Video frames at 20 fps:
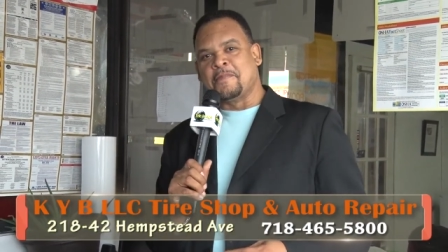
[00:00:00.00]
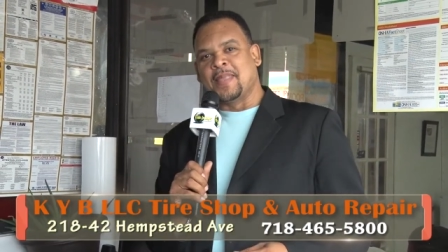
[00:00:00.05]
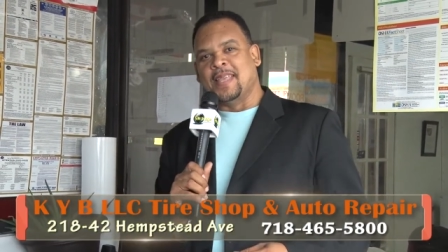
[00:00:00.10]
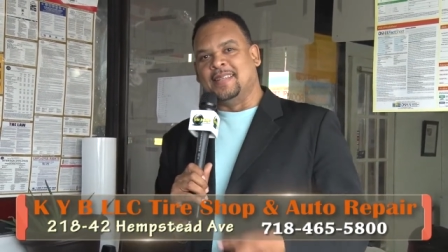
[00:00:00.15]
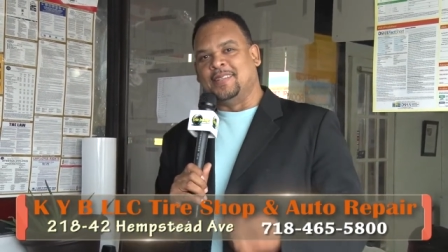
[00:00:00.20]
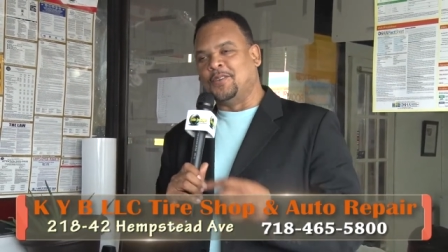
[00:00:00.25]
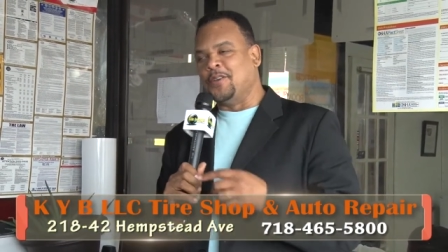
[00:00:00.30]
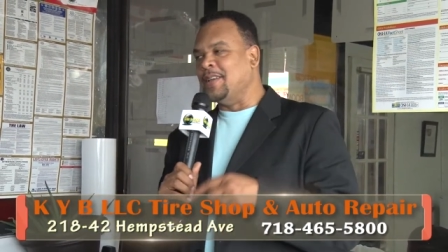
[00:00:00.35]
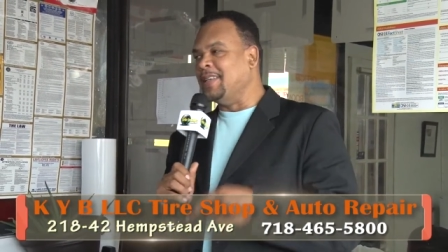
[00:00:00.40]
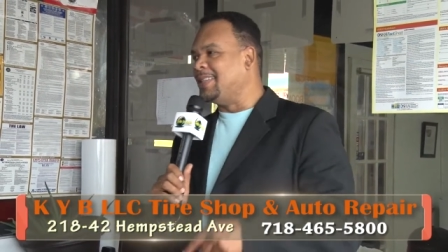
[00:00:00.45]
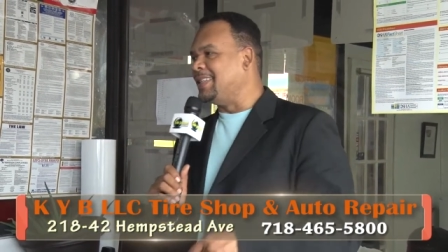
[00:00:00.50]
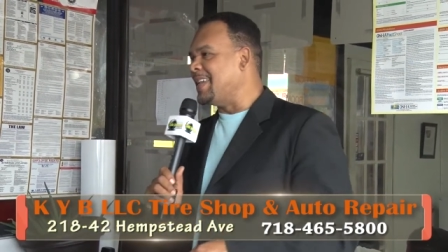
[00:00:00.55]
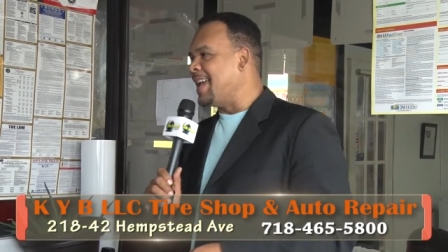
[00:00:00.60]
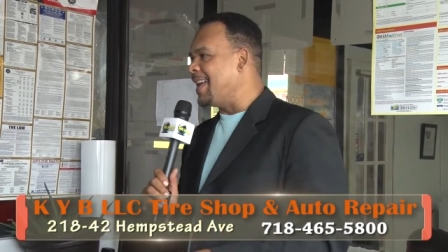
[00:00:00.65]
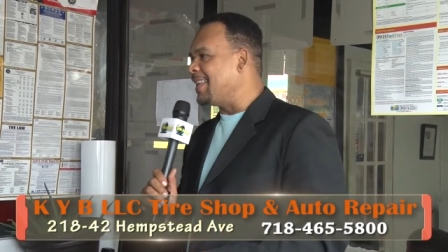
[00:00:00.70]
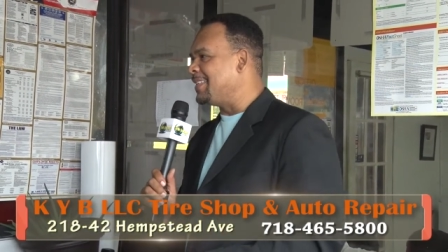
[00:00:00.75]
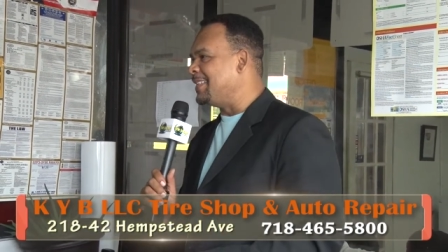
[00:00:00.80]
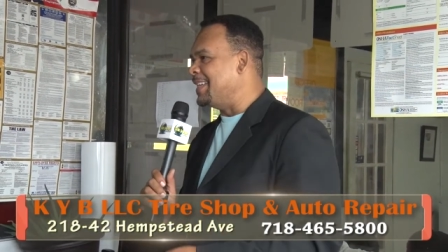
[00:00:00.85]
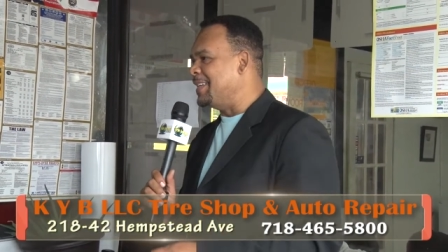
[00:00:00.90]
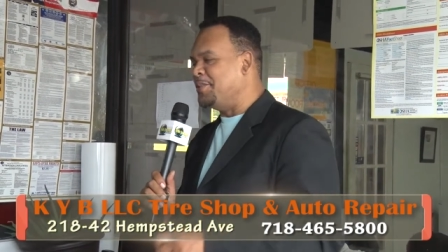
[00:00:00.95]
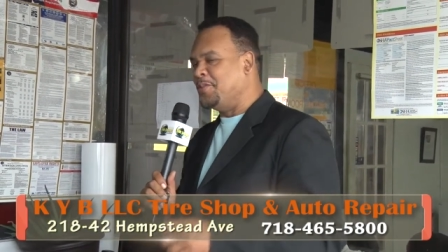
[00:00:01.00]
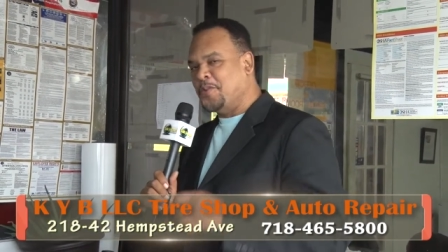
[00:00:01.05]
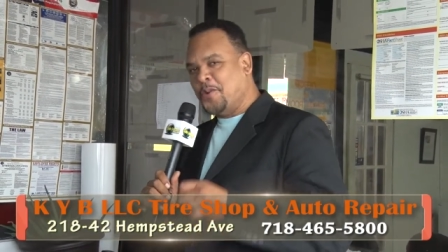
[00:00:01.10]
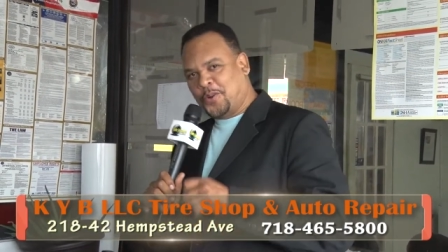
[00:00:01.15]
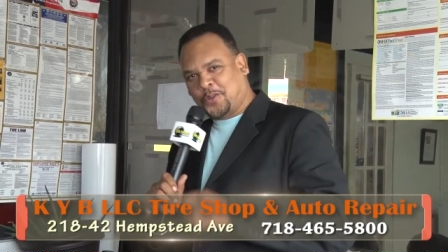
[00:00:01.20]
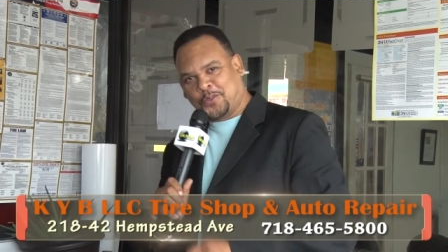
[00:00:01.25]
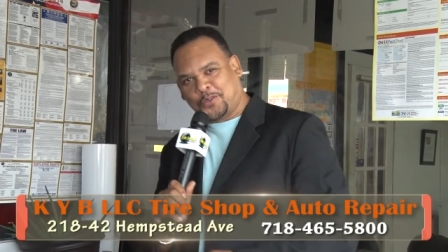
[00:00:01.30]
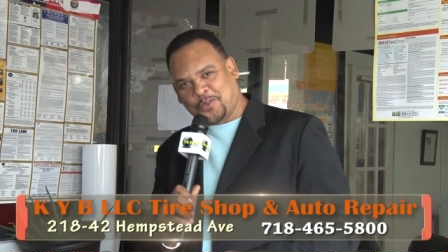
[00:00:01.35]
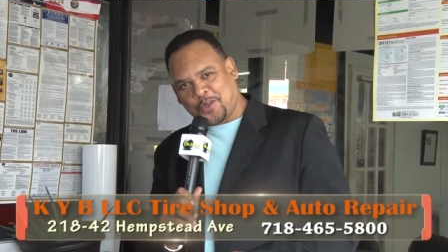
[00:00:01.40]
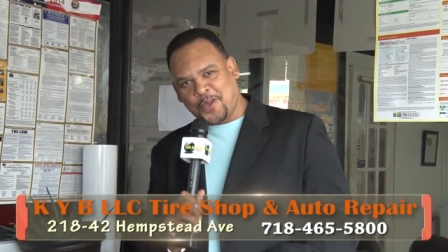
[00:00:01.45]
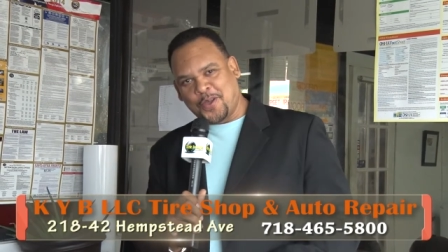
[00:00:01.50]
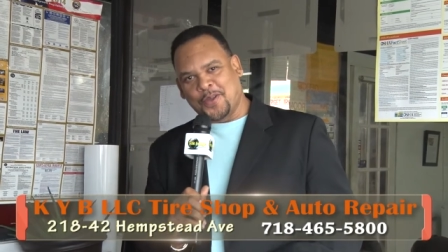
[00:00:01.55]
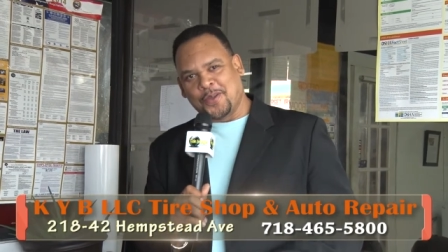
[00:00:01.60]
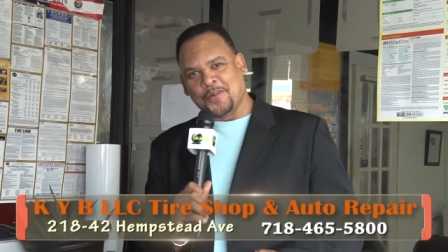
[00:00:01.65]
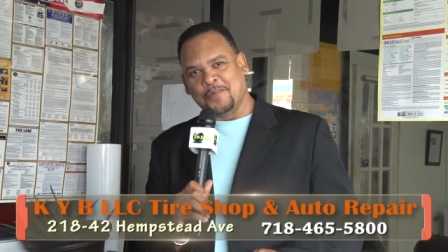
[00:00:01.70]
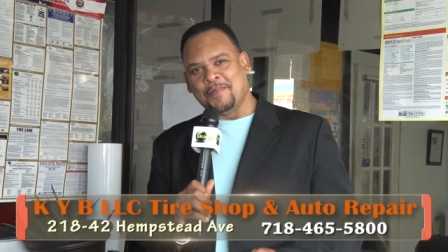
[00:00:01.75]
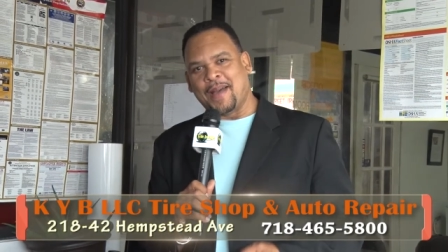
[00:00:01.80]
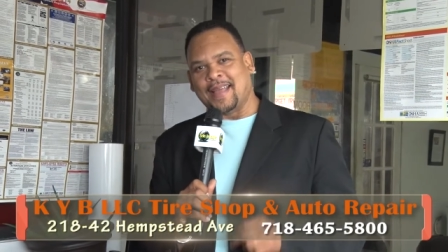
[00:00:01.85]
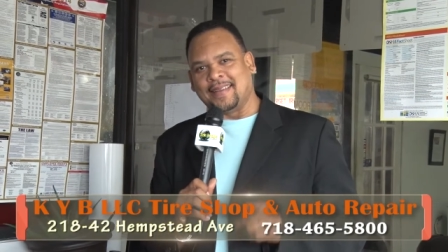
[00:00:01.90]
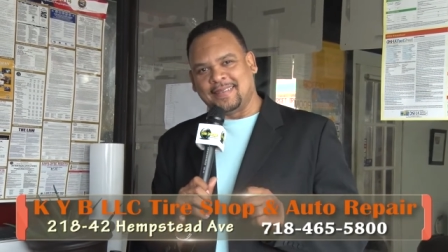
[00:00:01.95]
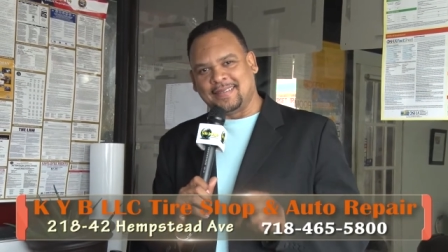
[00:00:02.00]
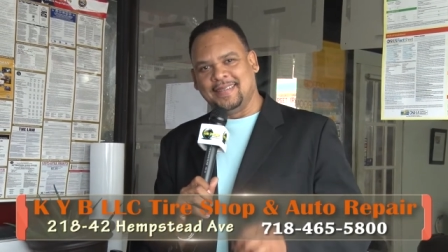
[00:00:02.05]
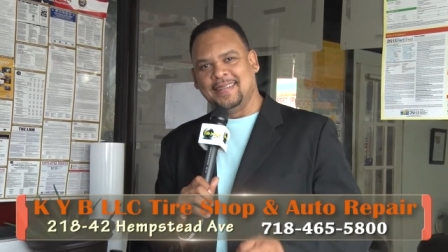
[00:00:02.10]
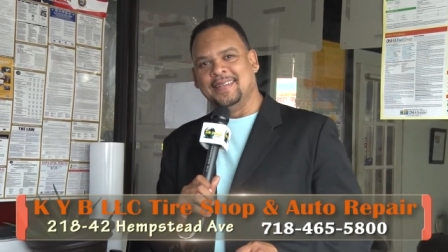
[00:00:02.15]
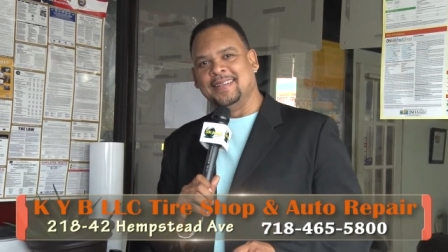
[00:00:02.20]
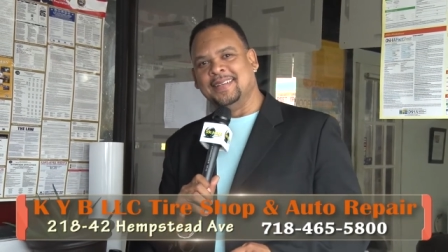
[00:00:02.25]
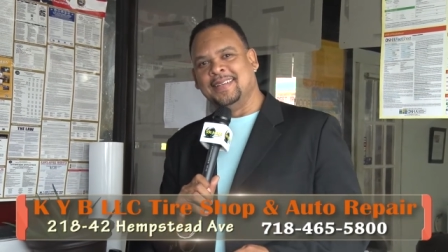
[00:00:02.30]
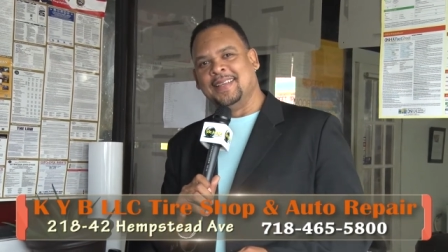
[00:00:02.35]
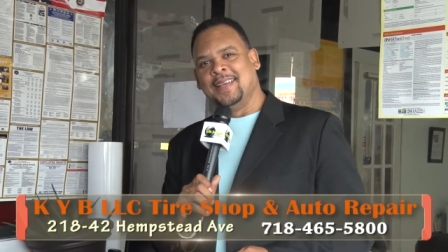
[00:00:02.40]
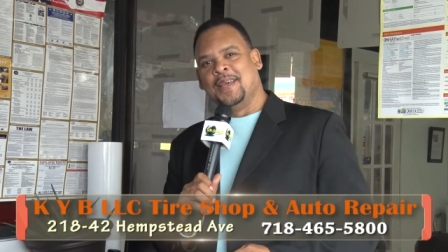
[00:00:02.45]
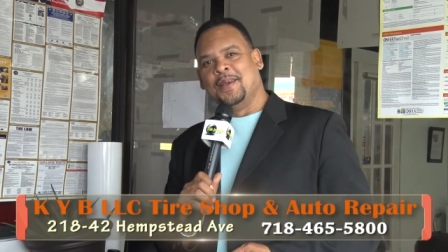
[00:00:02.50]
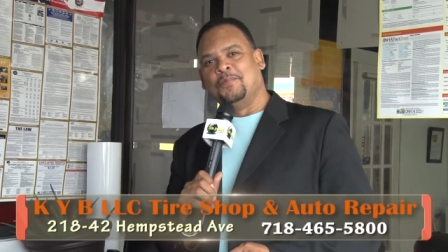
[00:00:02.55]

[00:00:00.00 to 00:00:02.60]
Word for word: il dit que ici, ah, c'est docteur machine